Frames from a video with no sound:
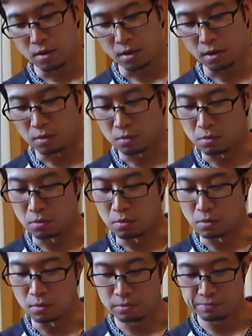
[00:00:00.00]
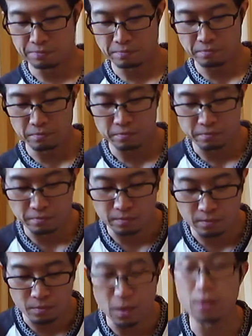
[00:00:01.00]
あの
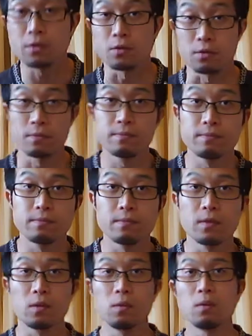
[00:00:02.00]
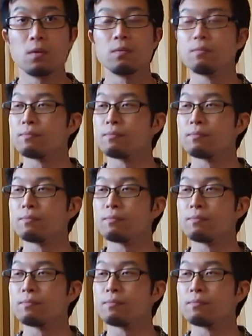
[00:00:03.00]
ペンシルを